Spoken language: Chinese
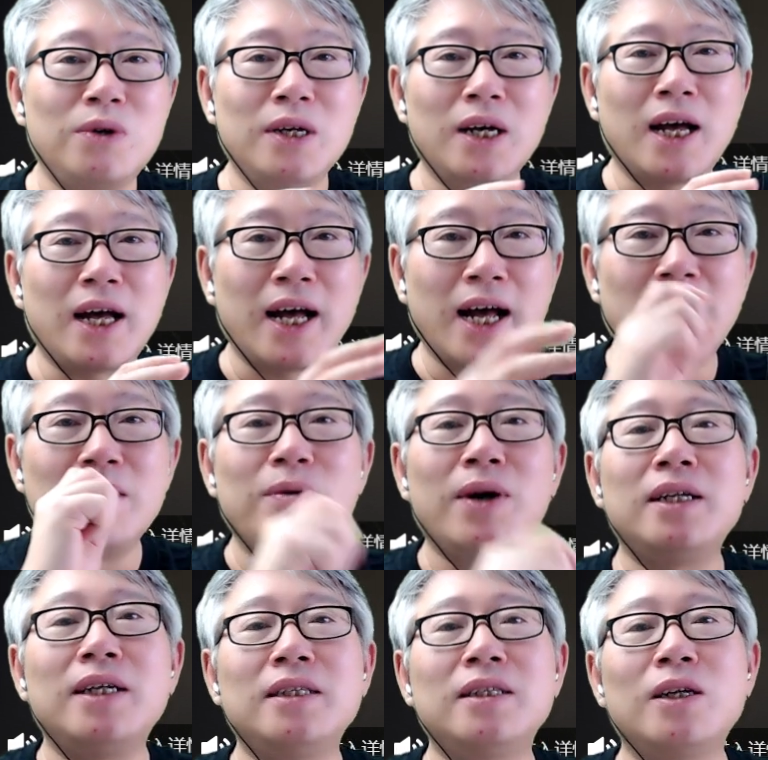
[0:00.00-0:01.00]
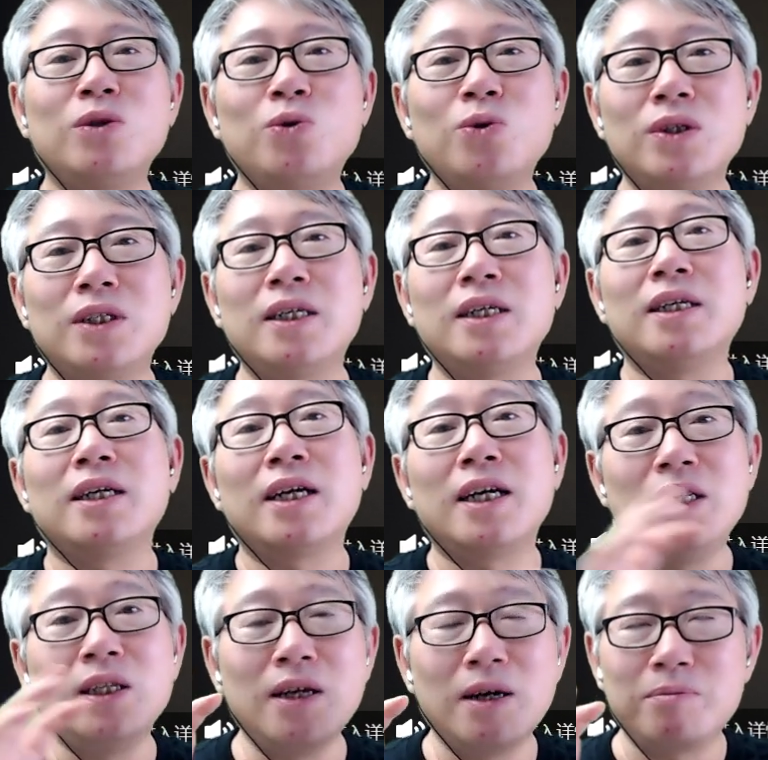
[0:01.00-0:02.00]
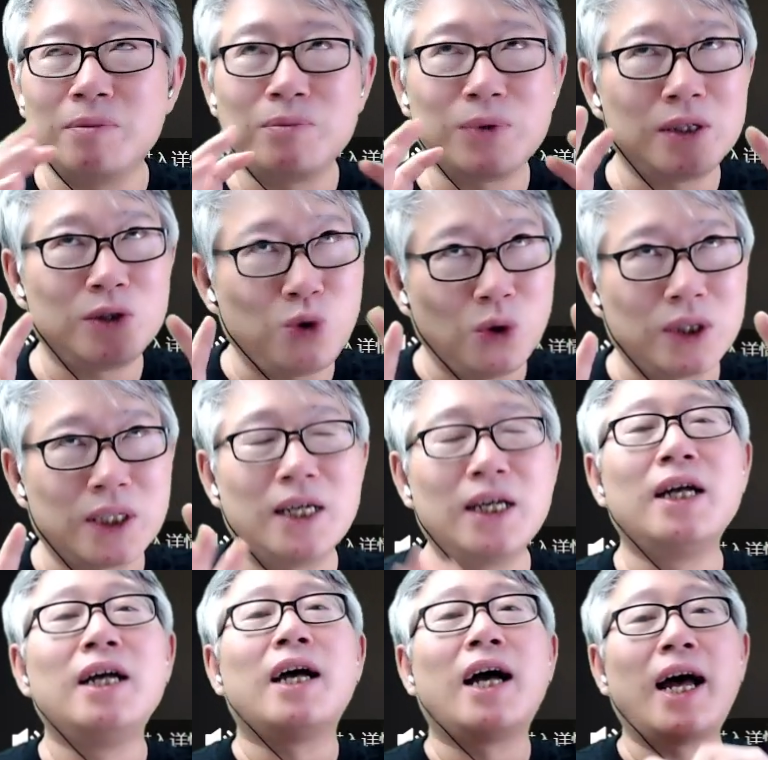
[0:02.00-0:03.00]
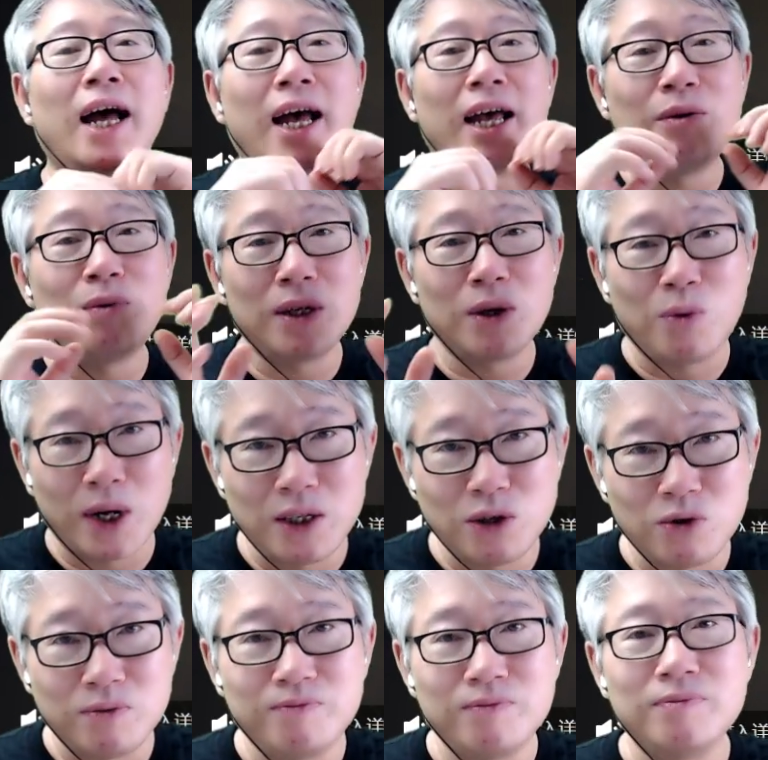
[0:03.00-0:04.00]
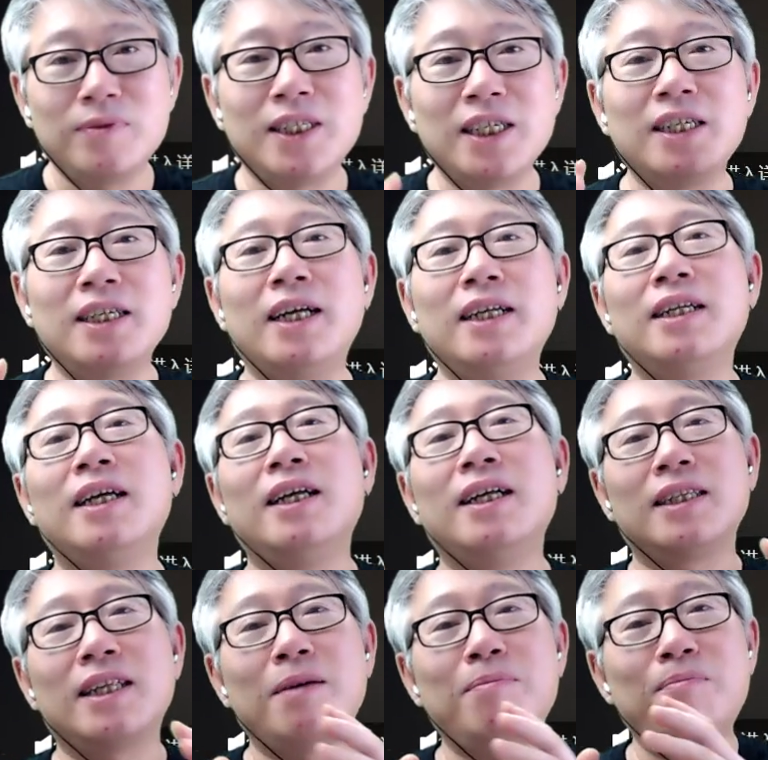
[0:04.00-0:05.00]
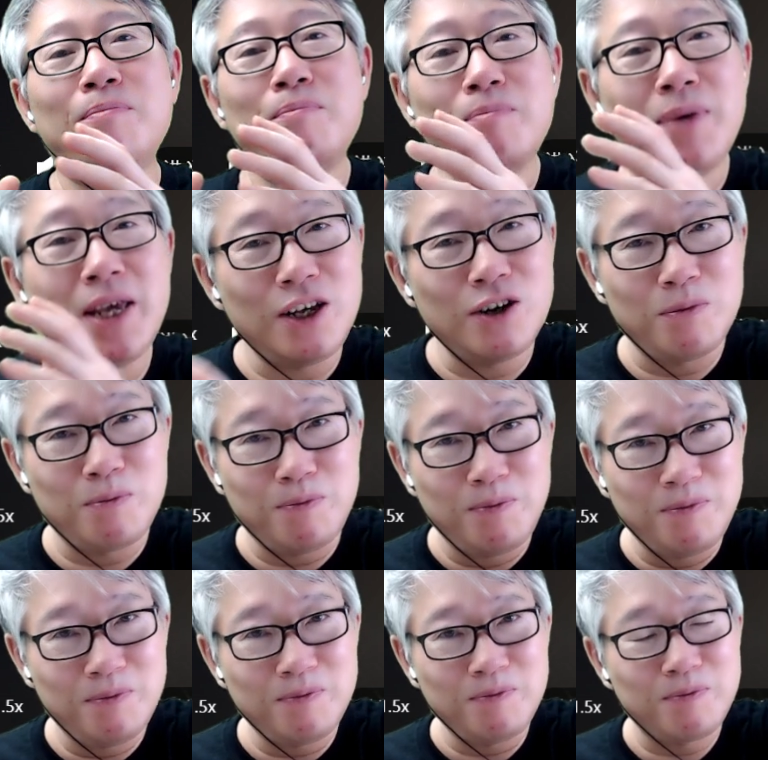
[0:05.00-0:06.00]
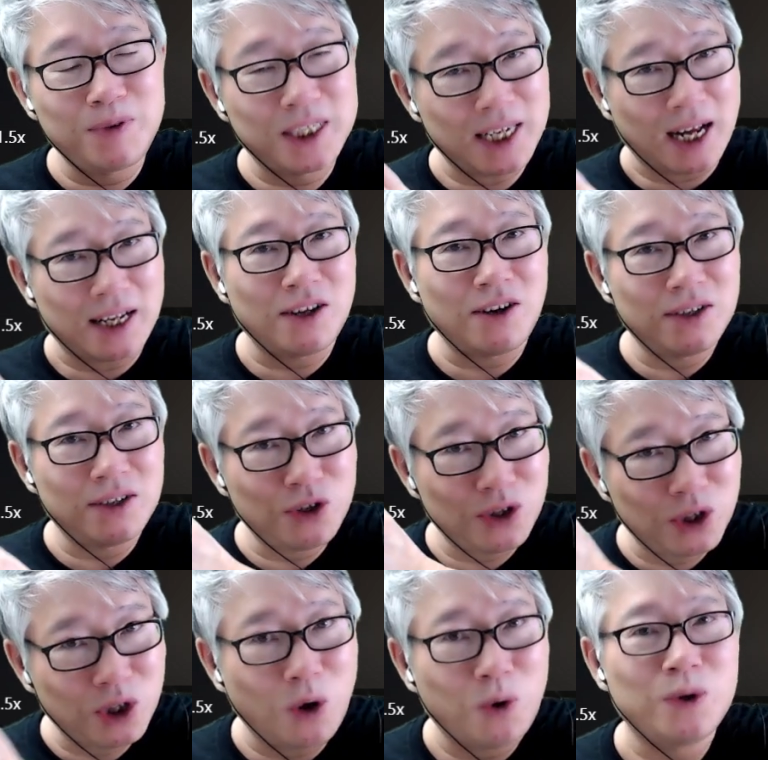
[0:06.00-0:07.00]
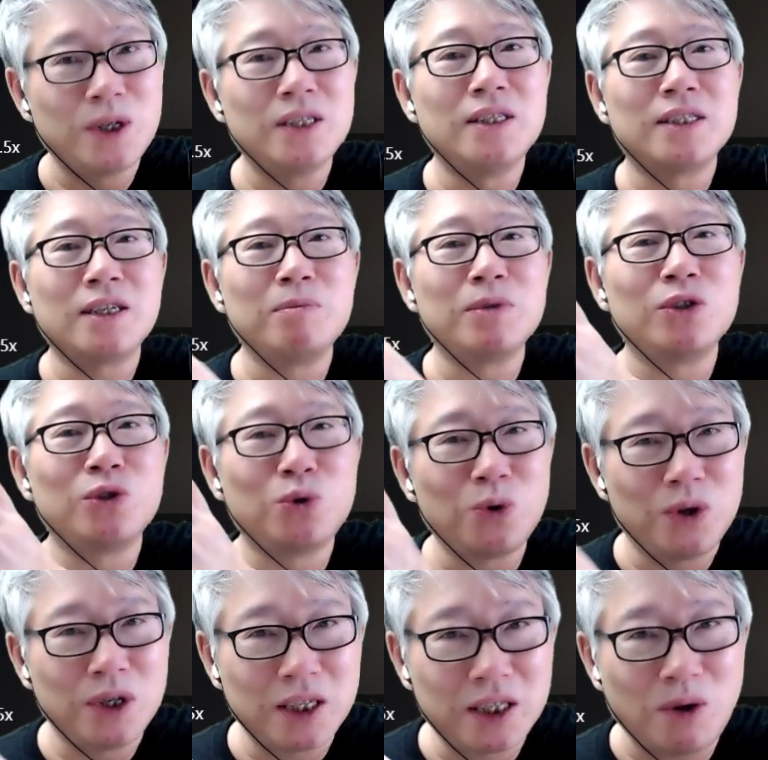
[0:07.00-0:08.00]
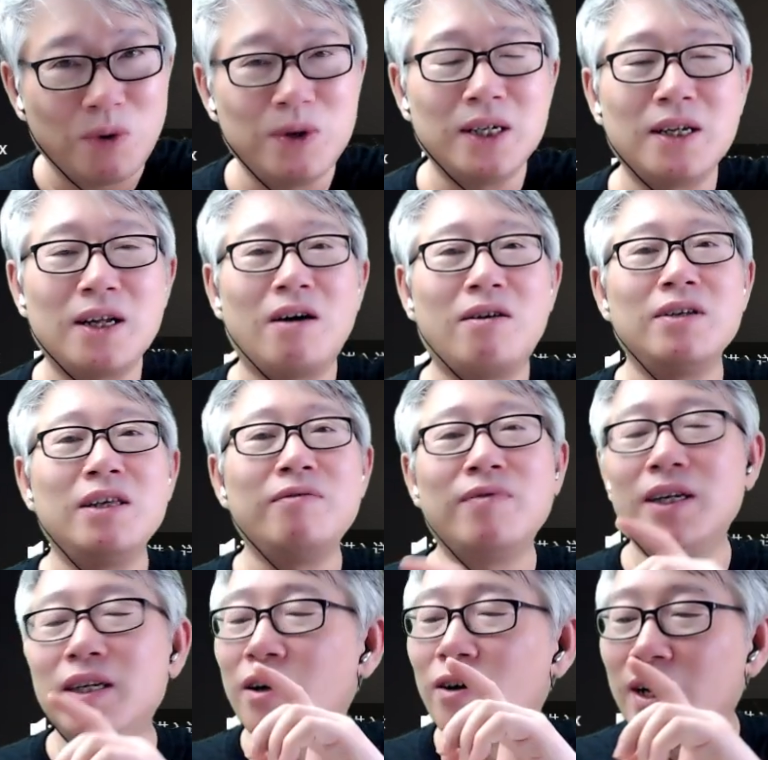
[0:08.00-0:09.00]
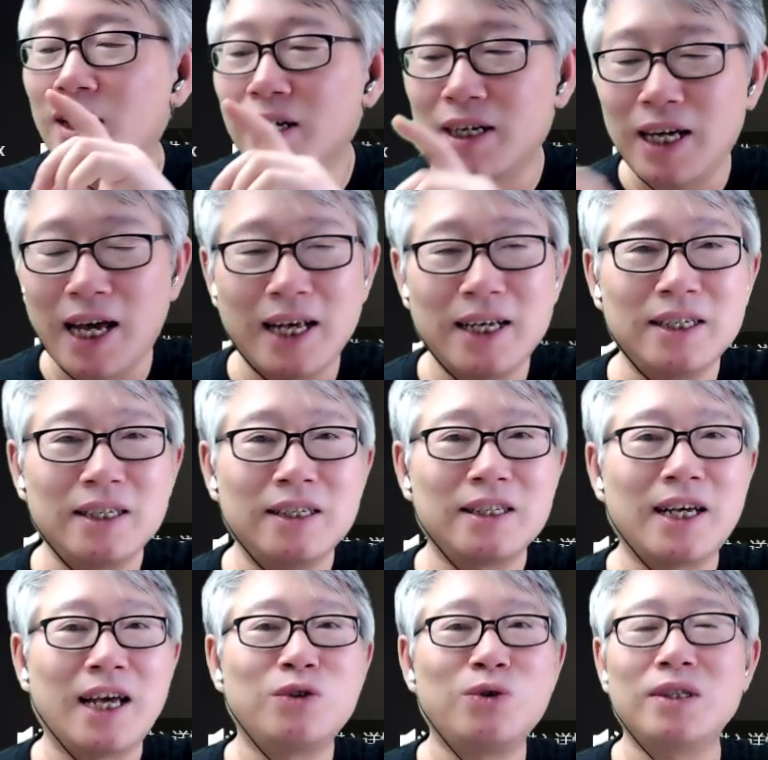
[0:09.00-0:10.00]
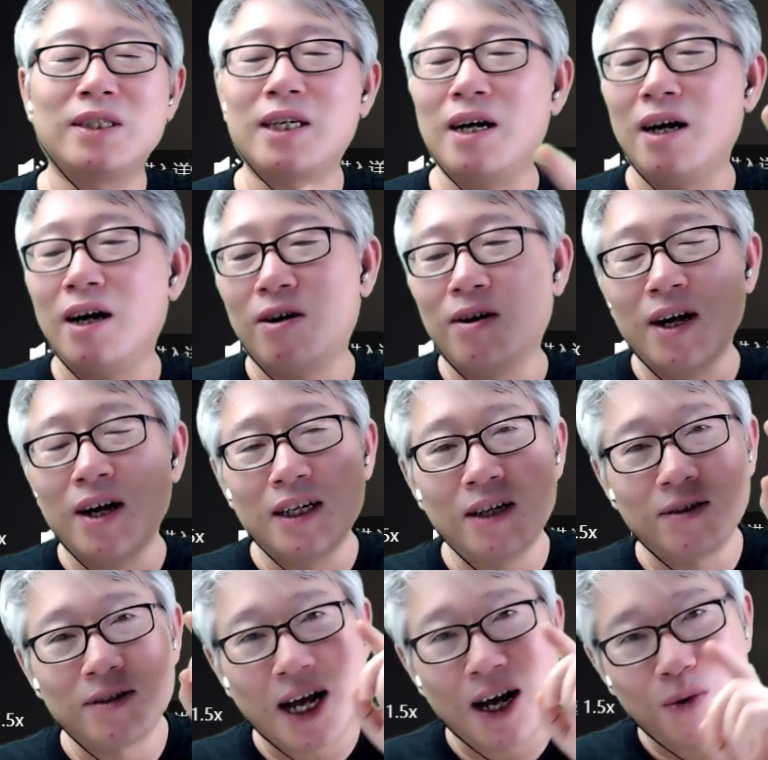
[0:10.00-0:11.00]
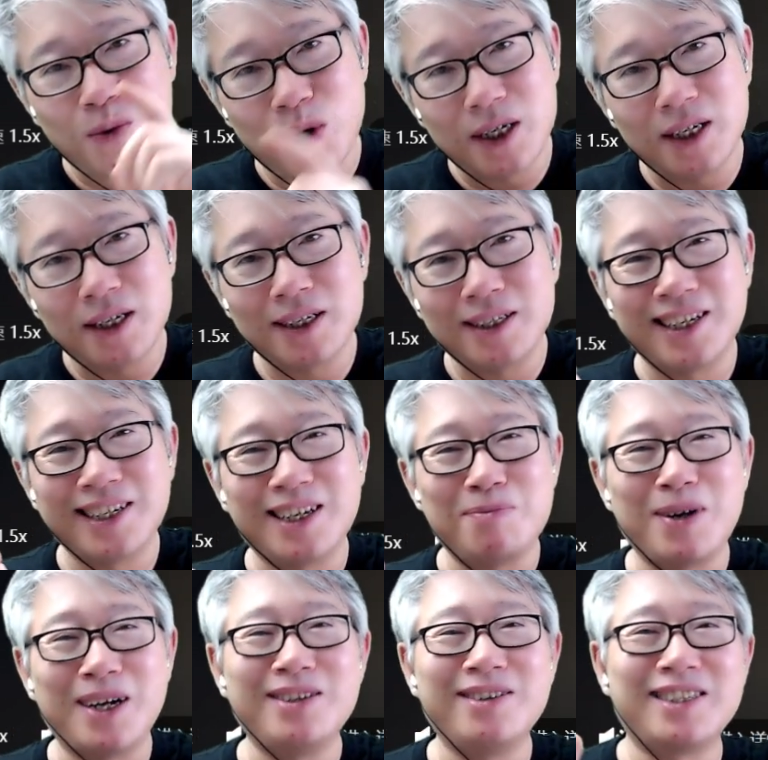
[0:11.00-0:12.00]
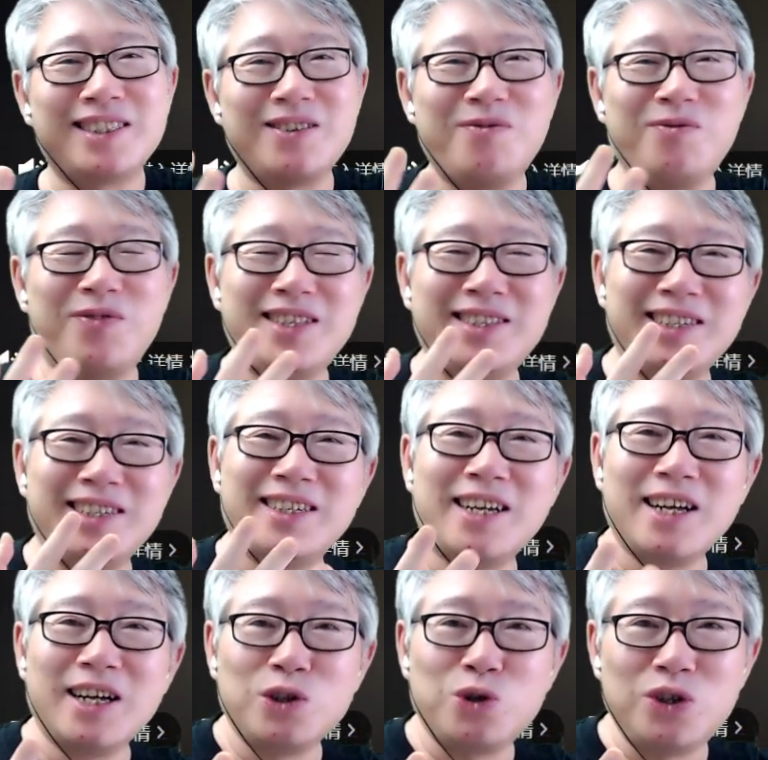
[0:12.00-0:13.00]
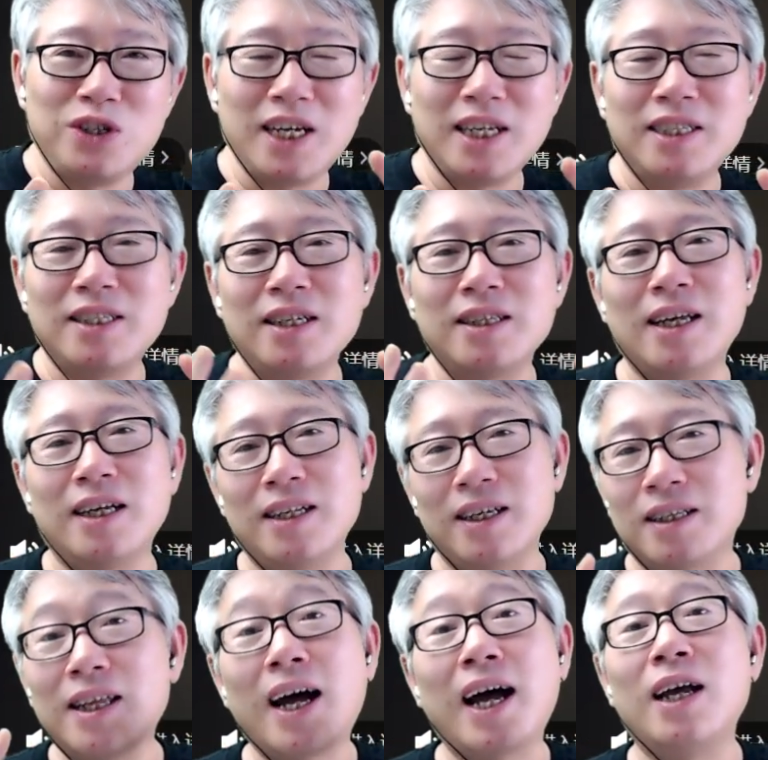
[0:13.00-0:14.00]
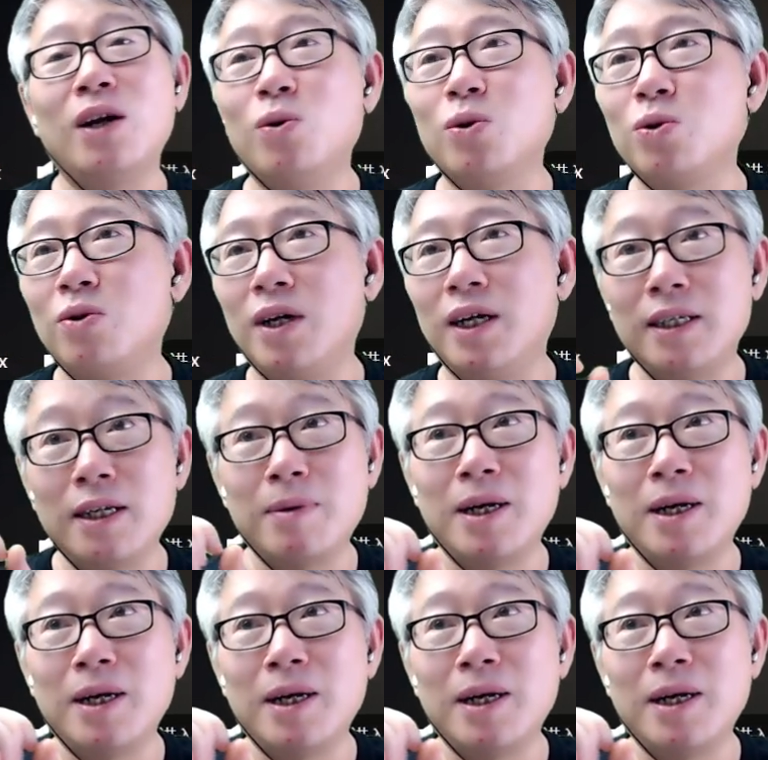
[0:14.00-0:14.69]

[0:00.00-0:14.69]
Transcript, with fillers: 是对于海外的这个作者，很不是作者，海外的观众，这些人他没有想到去抖音上面去做一个抖音号，因为要开开创账号，要拿国内的这个朋友的身份证去验证等等，太啰嗦了。